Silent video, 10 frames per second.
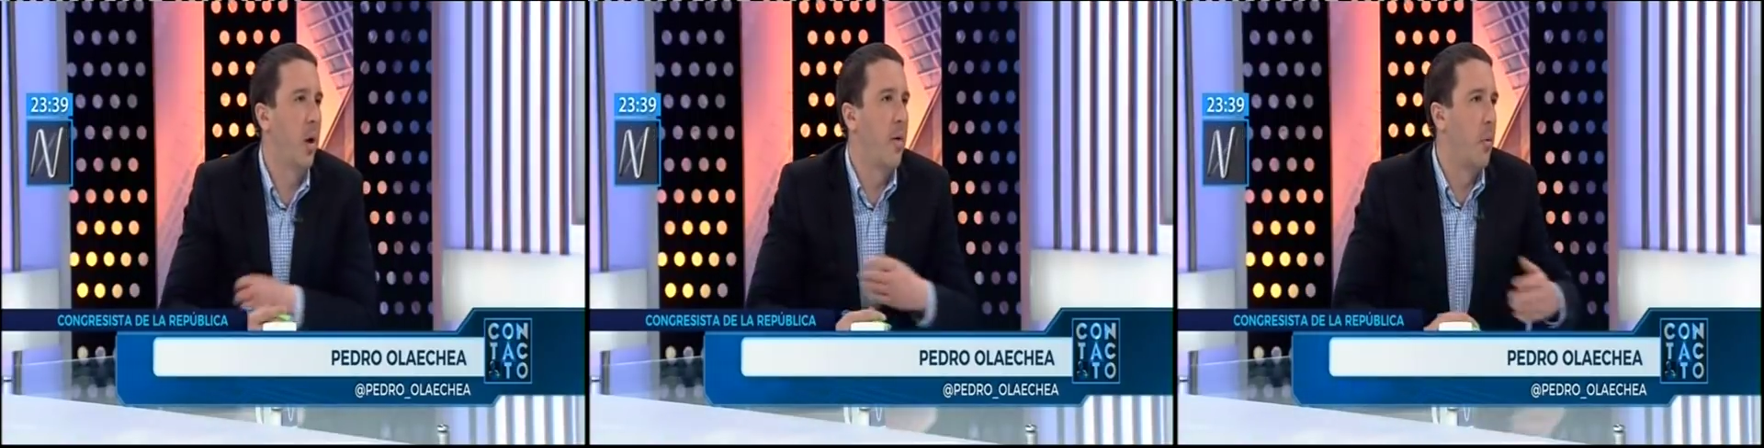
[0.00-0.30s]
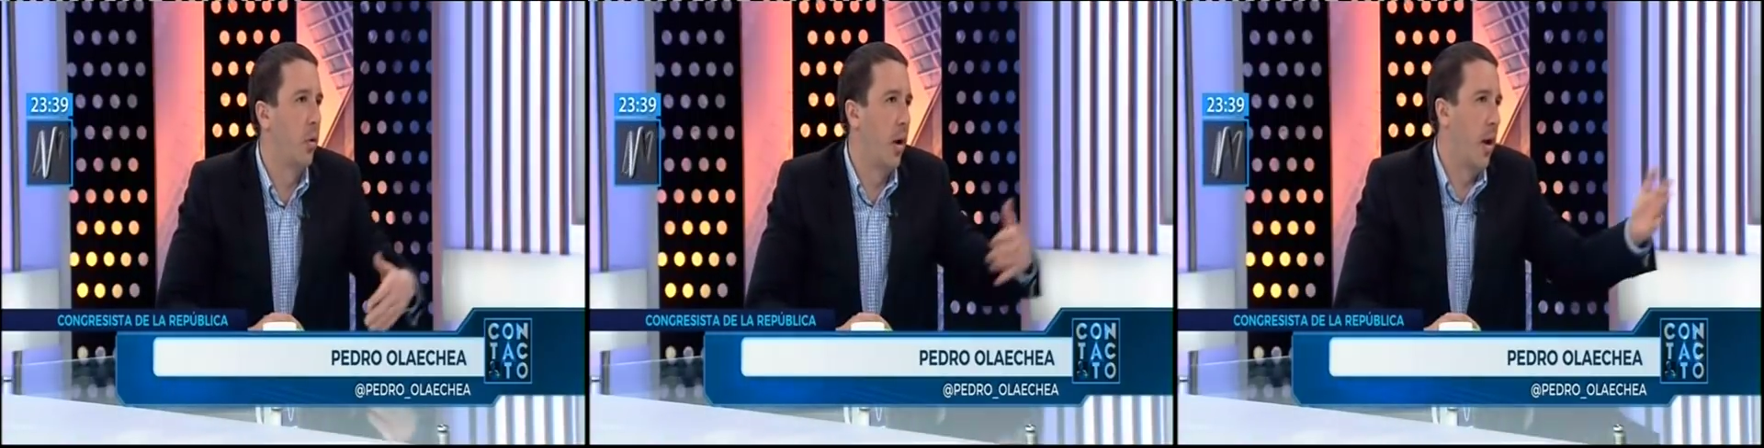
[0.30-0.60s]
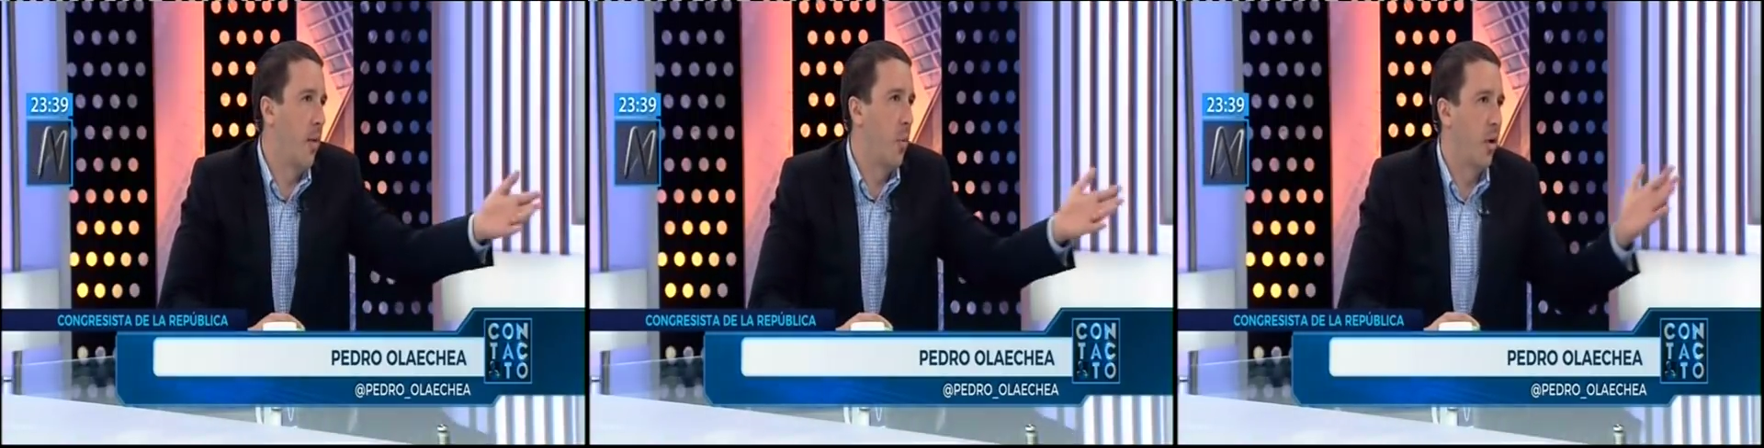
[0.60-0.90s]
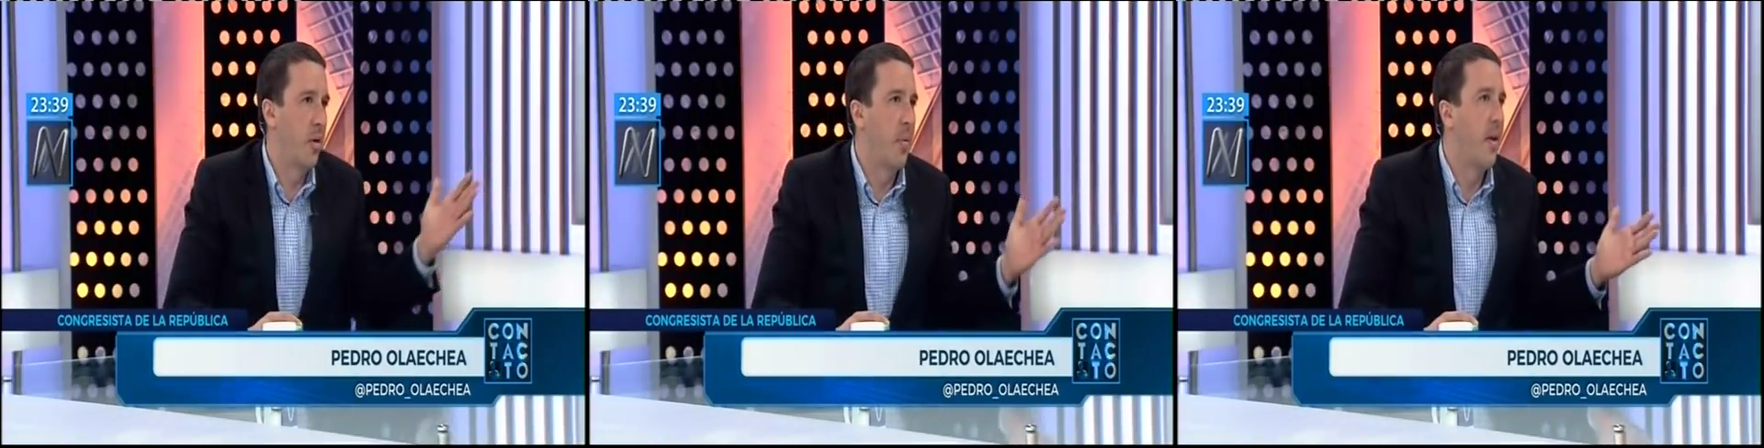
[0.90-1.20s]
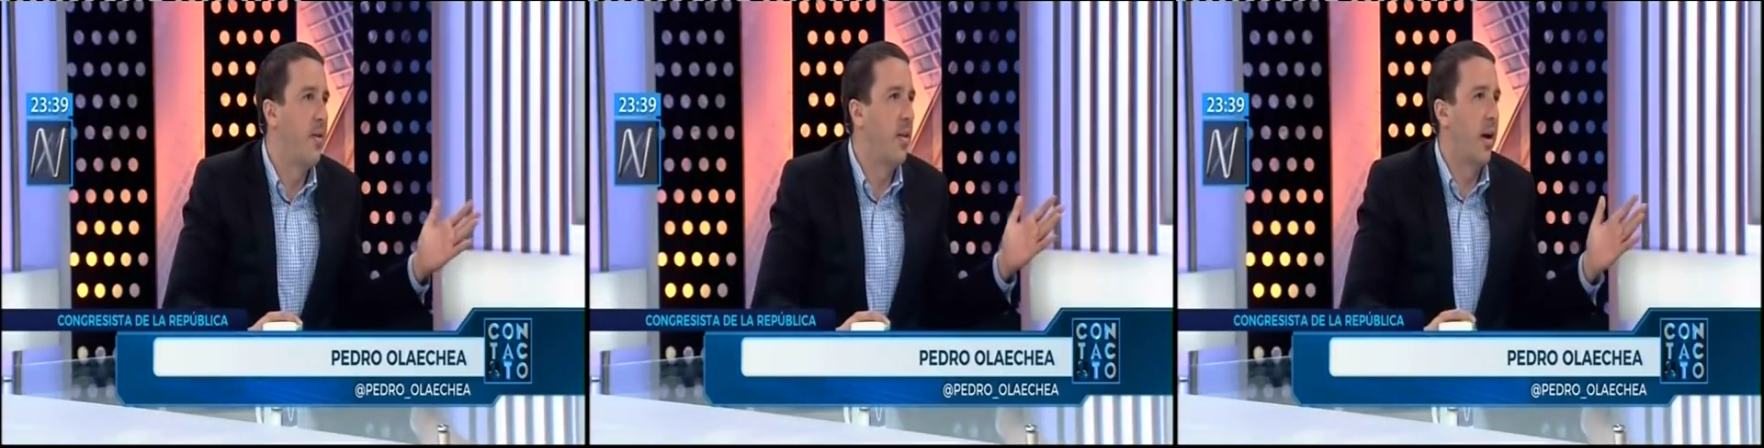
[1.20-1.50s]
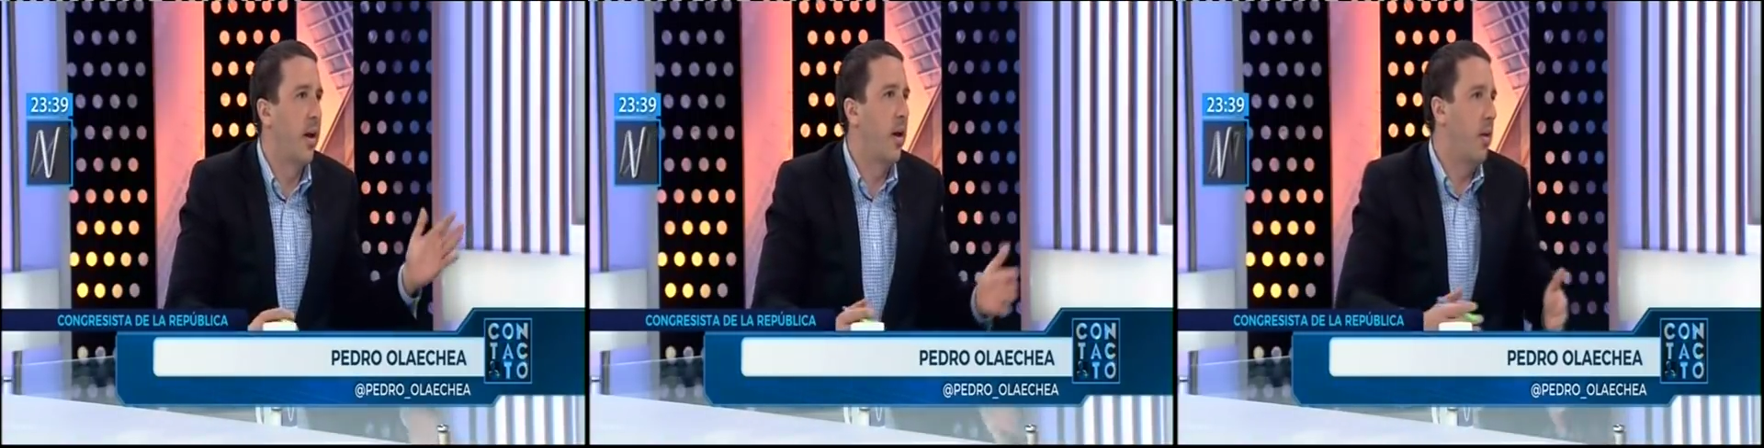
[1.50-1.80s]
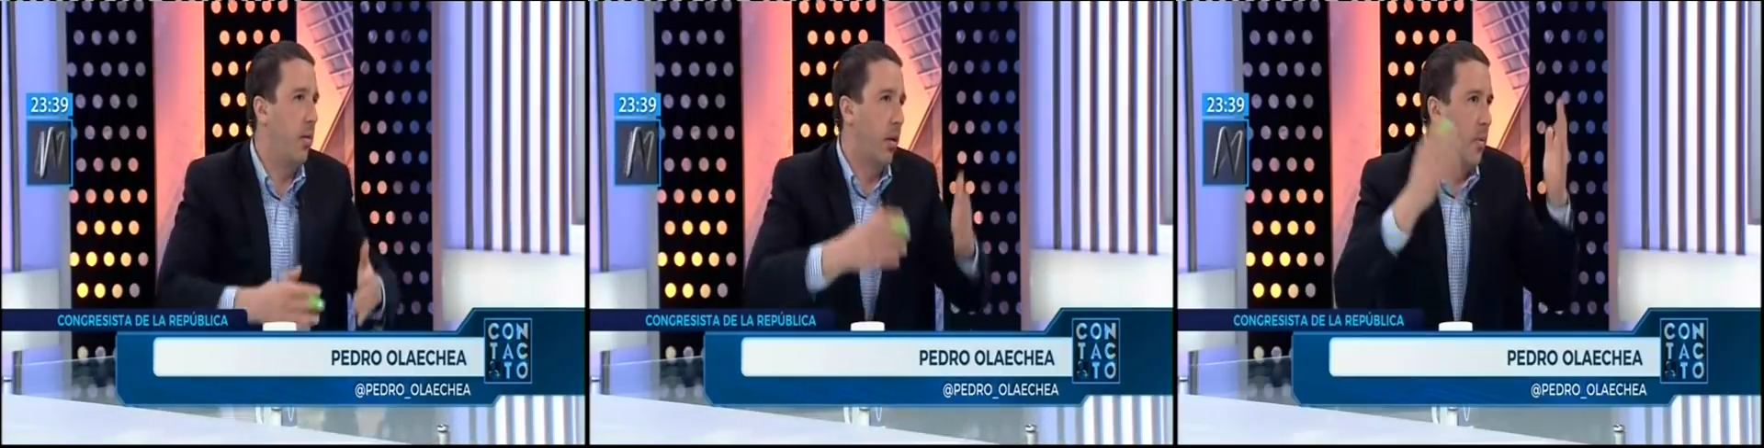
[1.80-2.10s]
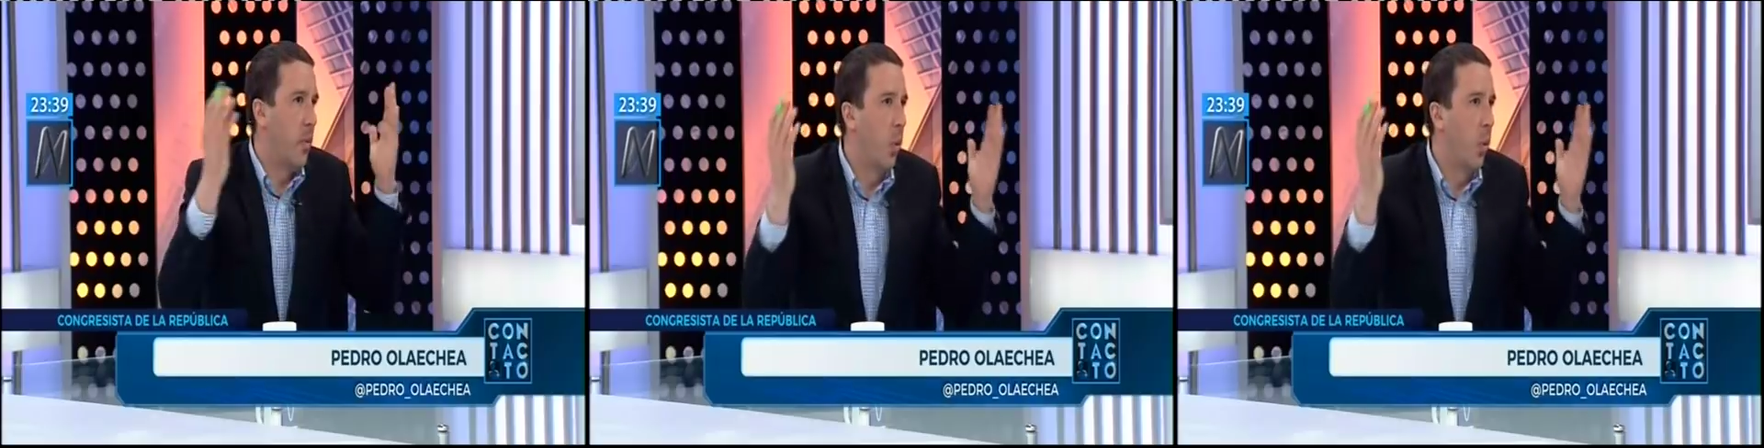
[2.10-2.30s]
ya vamos a la democracia plebiscitaria y terminamos